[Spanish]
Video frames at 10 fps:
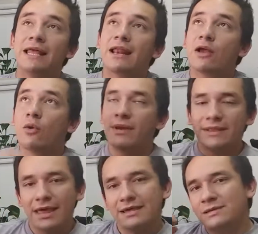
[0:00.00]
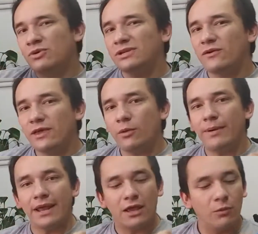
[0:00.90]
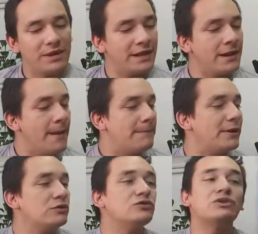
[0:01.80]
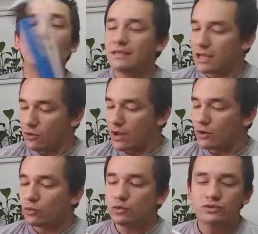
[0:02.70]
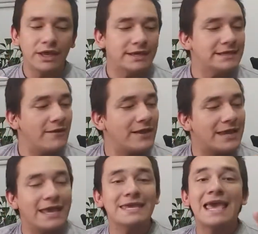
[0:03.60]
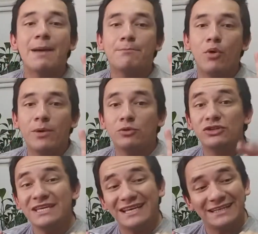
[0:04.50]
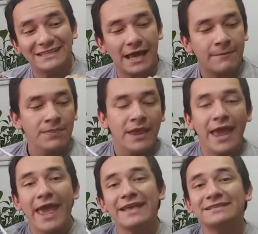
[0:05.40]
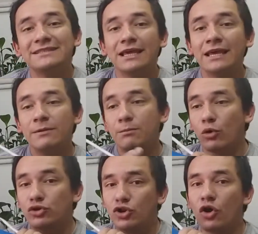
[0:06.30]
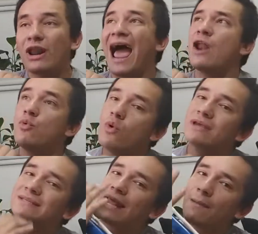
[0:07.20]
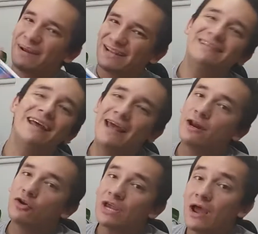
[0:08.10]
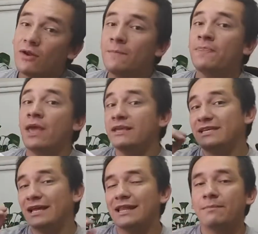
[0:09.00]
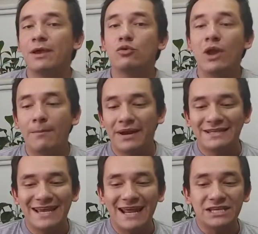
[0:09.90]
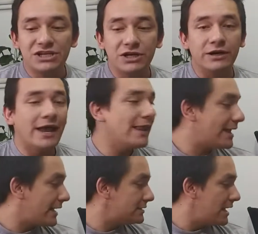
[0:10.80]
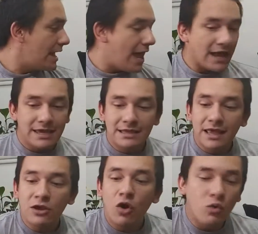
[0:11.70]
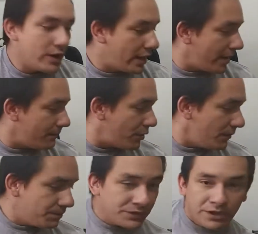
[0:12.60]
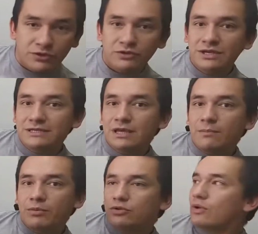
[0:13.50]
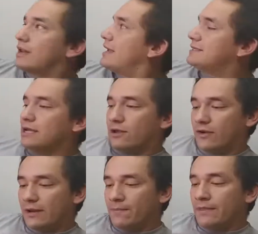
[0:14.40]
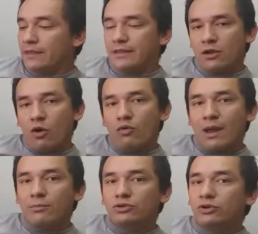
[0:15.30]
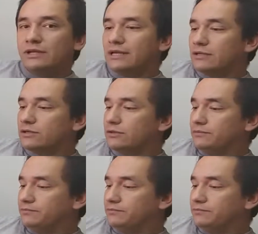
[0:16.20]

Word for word: les recomendadísimo ese video para que lo miren pero si ustedes ya lo vieron ustedes saben que ya podemos ingresar este motor a nuestra persiana enrollable sea también una persiana cheer Elegance aquí tengo un ejemplo no sé si de pronto alcanzan a ver tengo una motorización